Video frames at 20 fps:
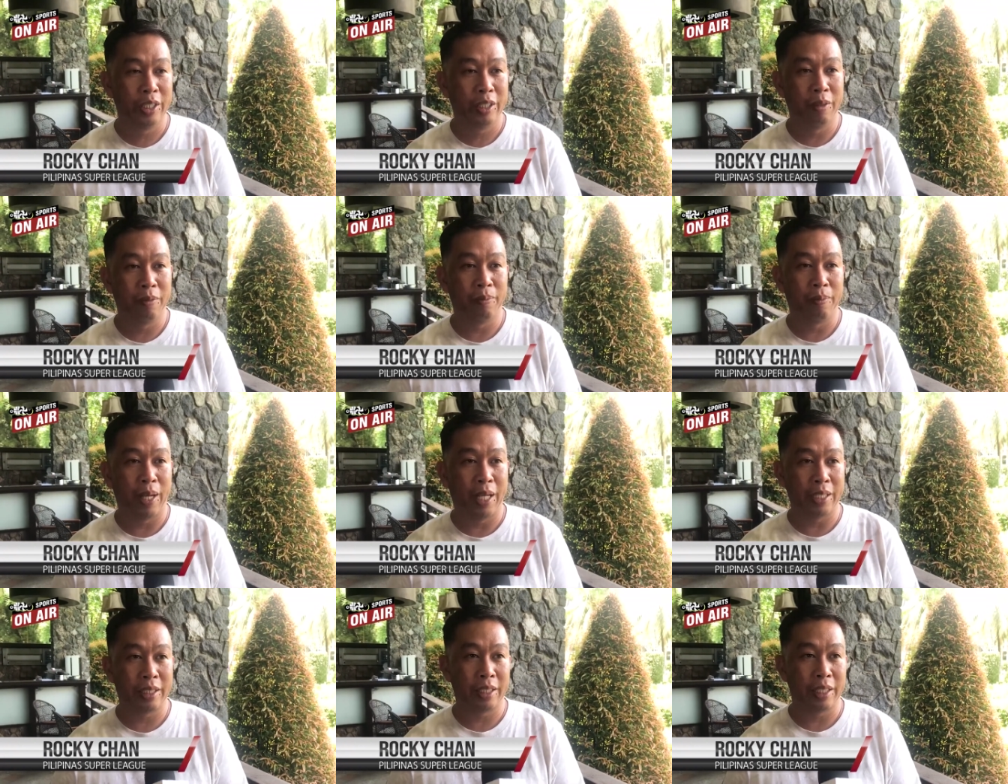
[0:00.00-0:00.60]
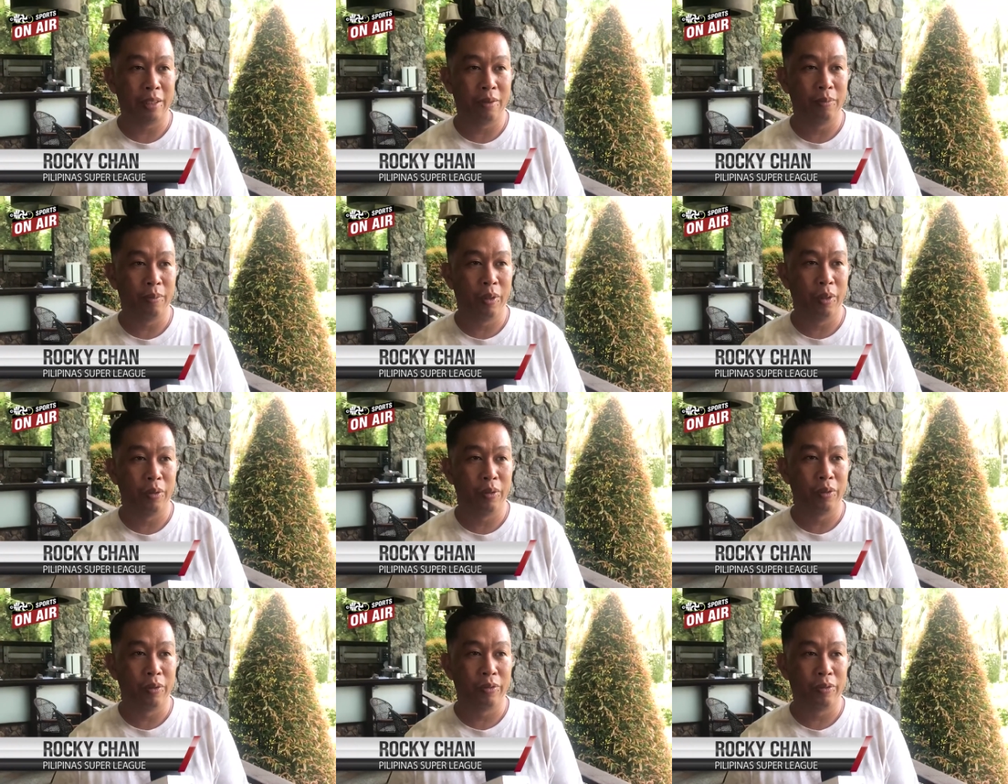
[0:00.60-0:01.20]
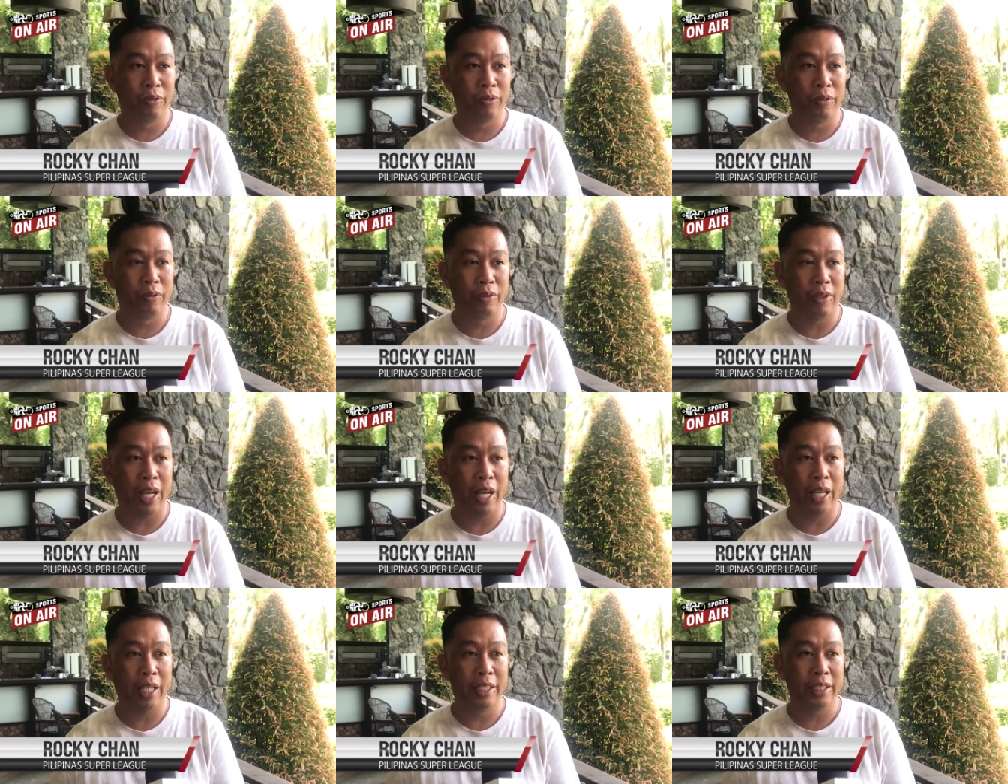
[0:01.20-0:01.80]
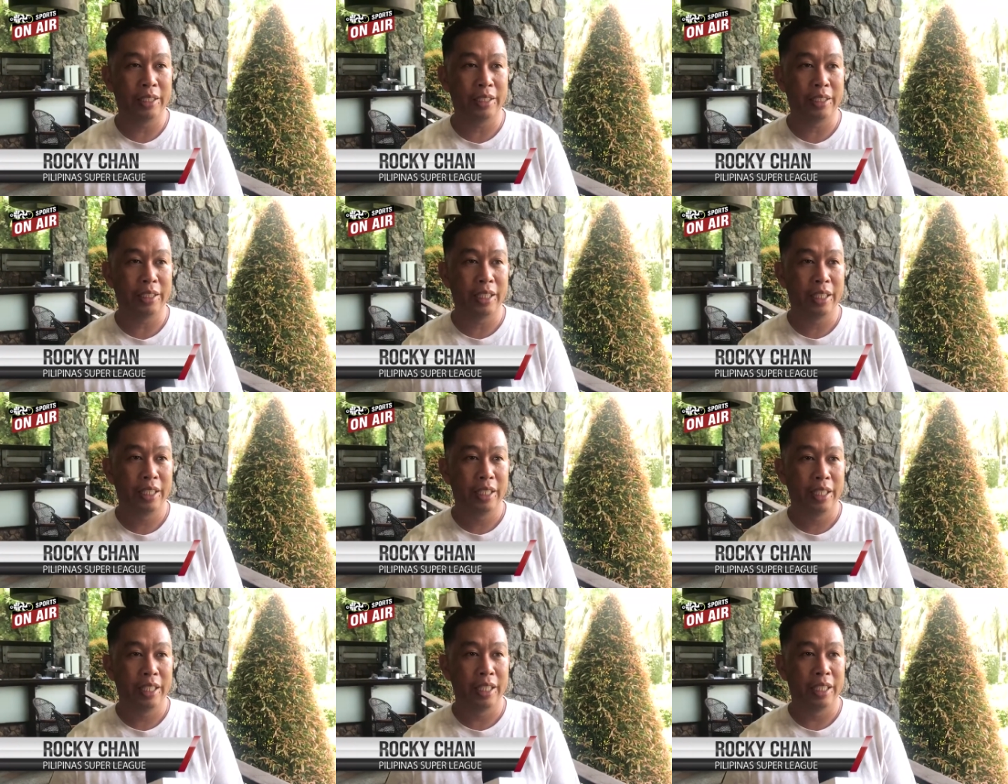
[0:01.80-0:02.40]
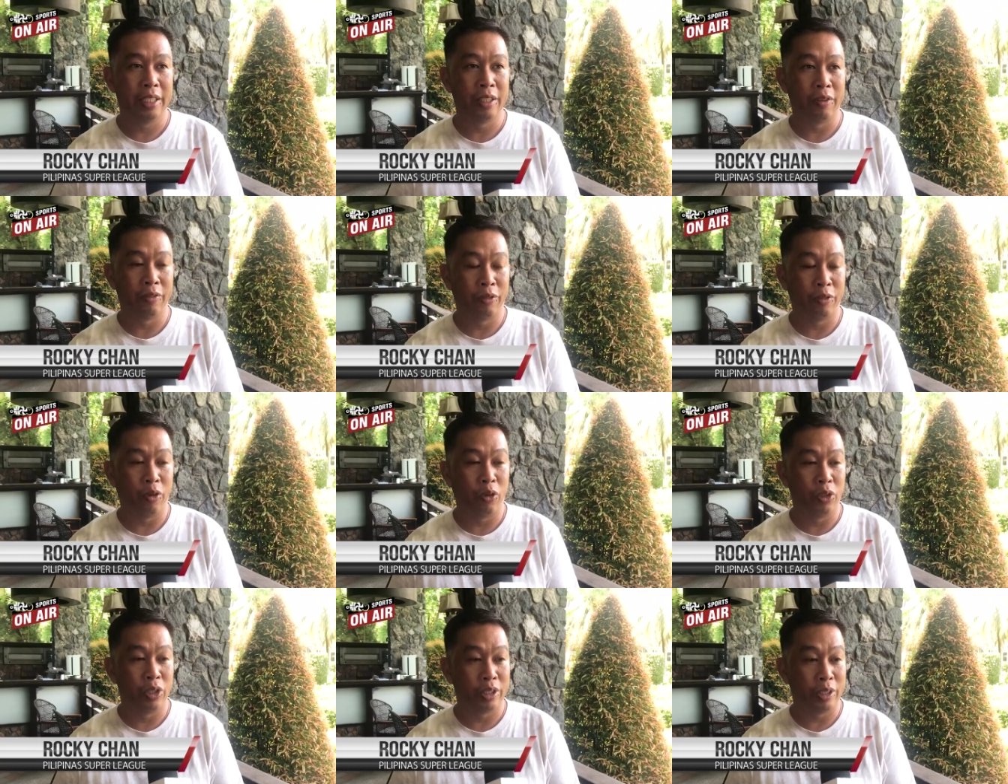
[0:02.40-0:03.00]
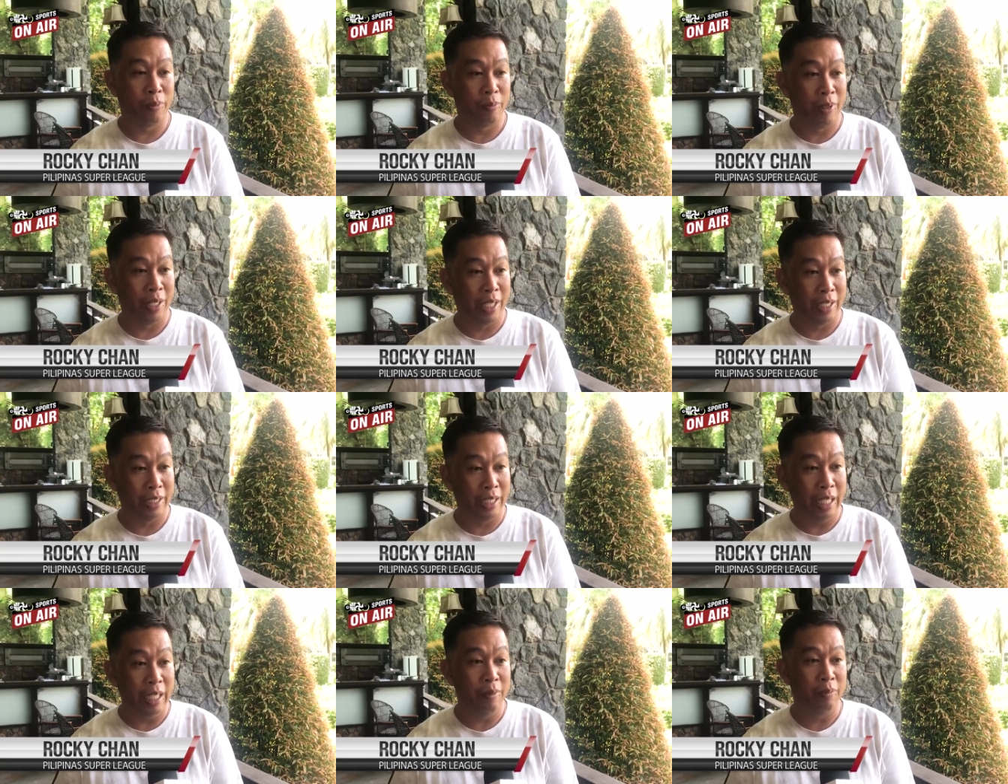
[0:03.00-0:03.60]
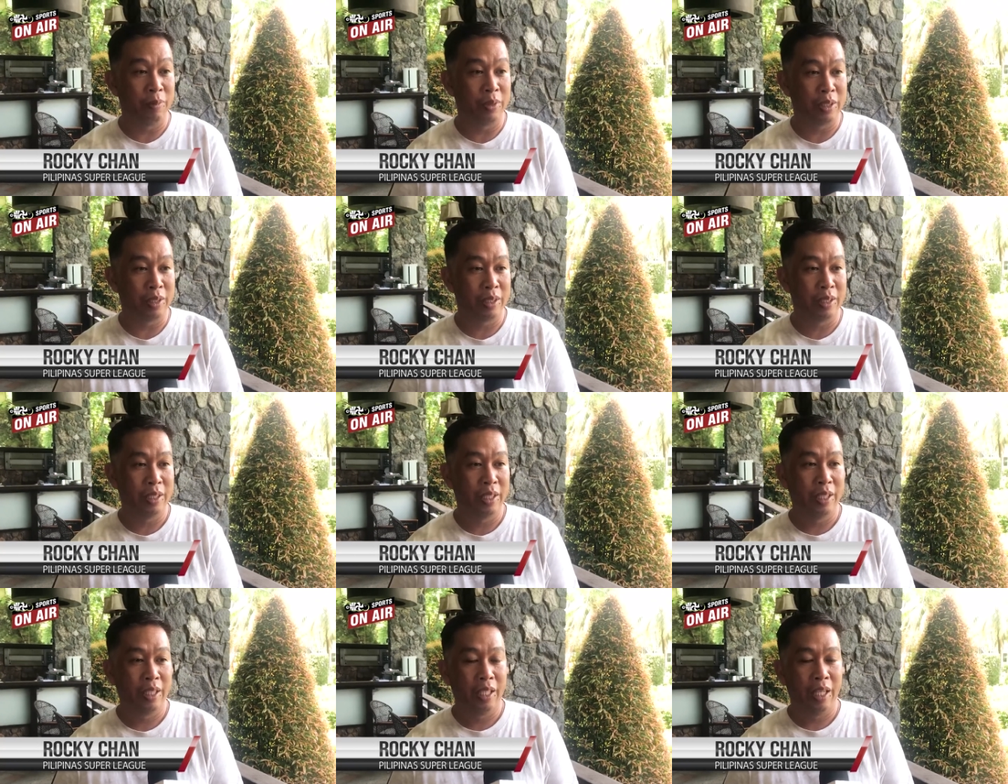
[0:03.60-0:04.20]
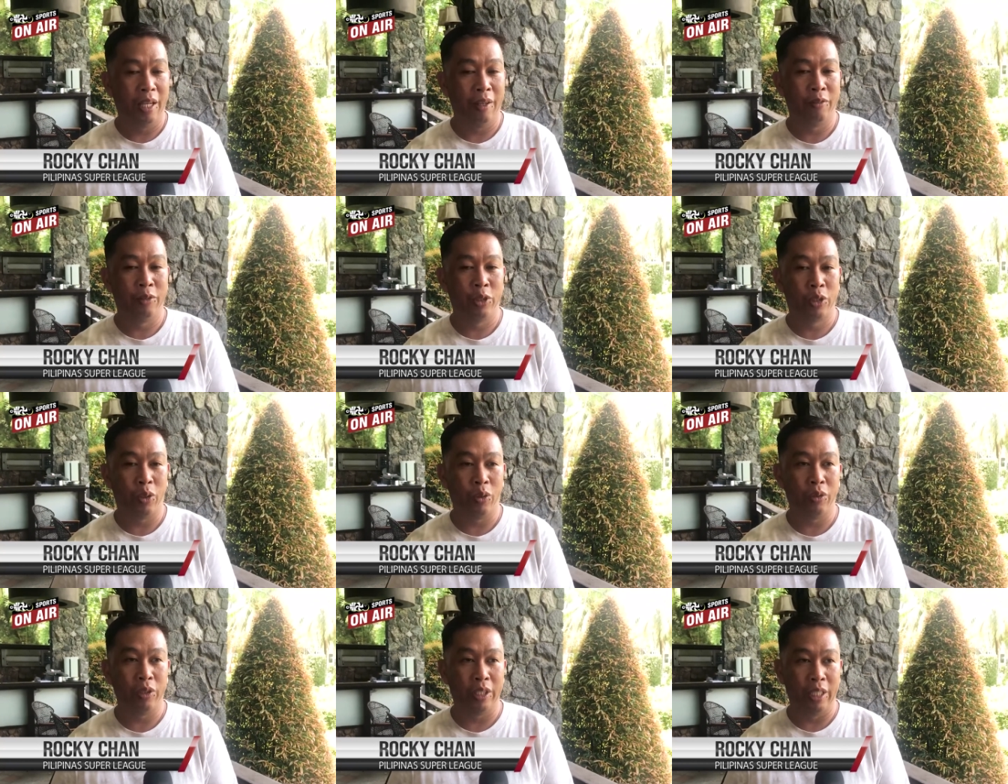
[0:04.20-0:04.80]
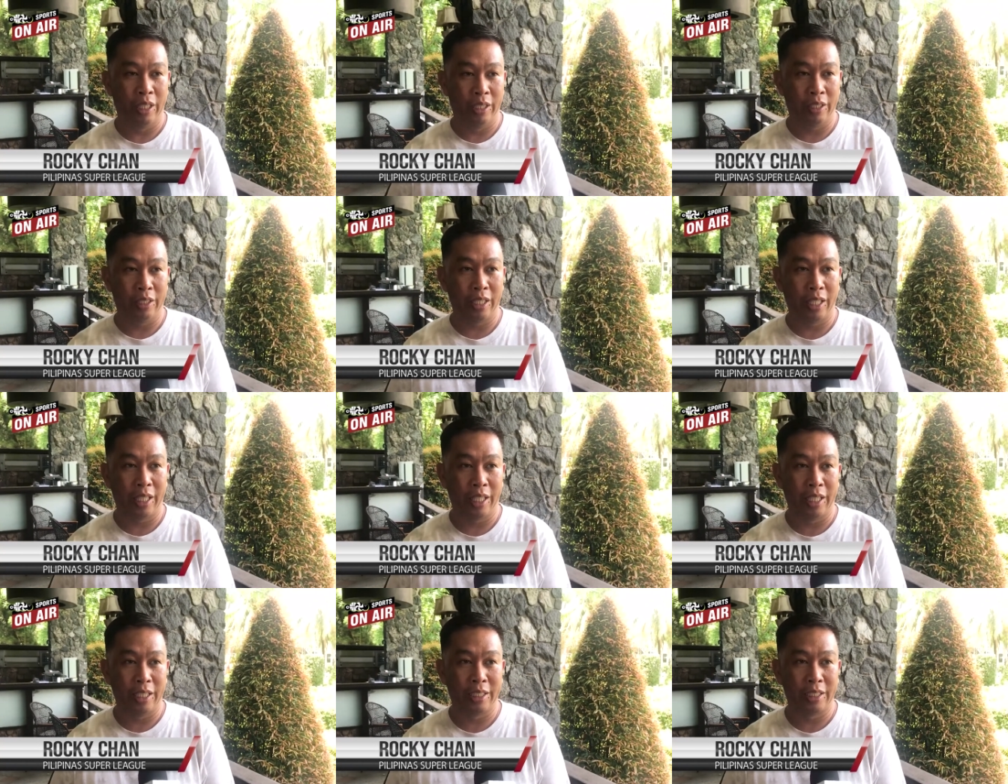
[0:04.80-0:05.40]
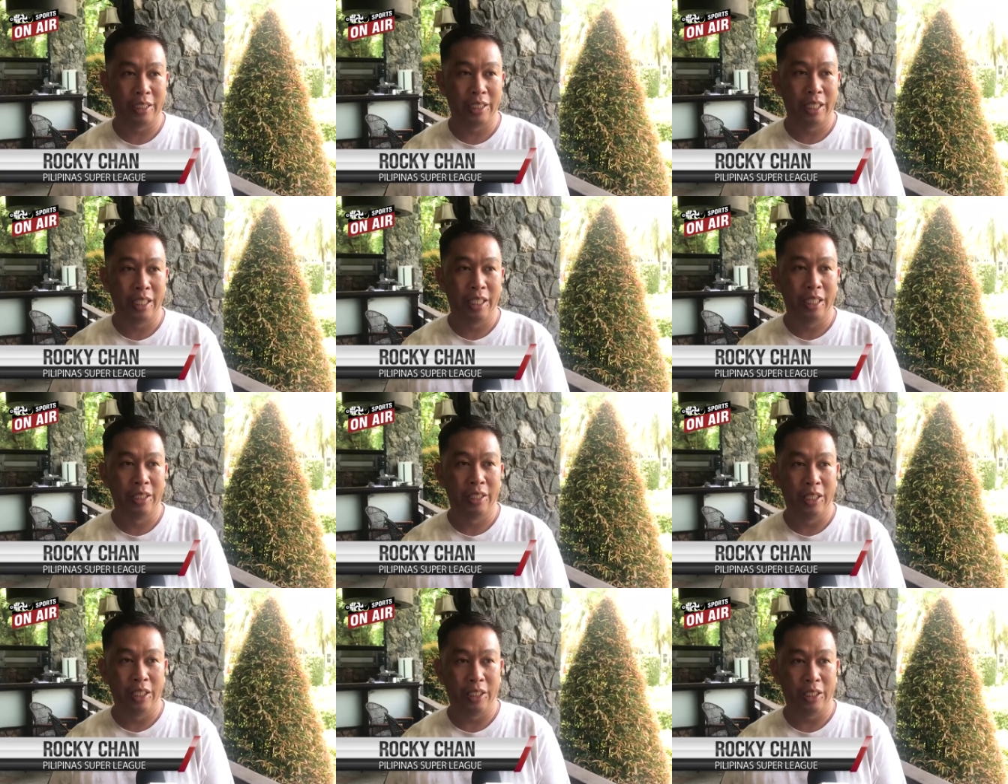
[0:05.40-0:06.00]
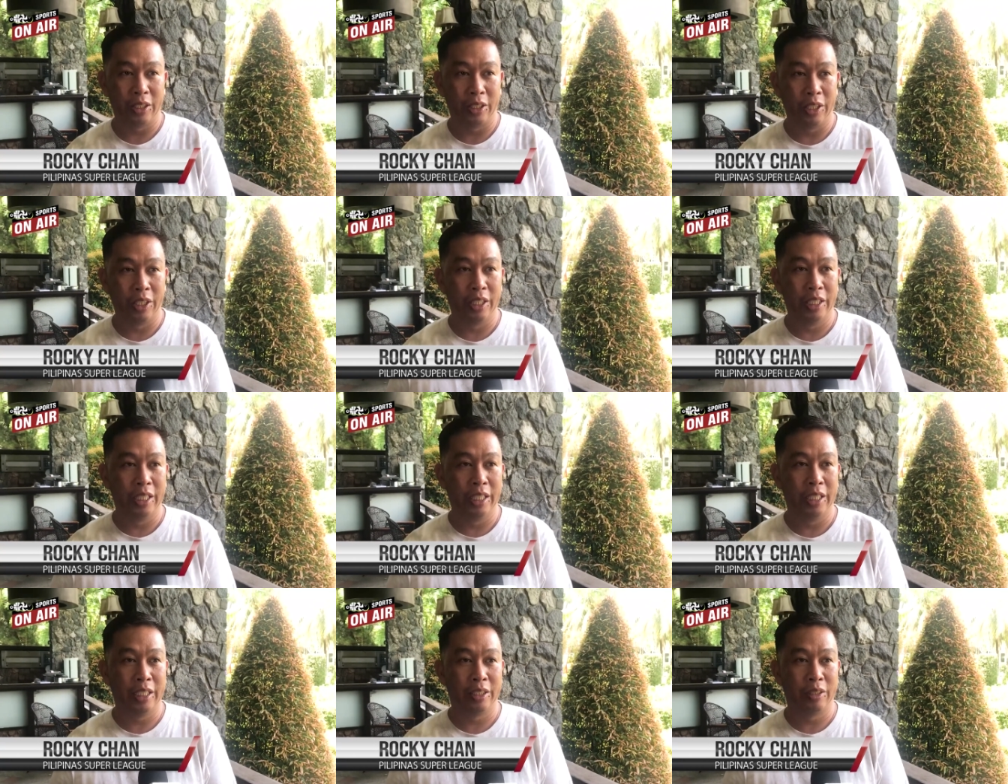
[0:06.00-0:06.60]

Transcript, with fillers: ng basketball fans and of course sa mga teams have shown interest this early.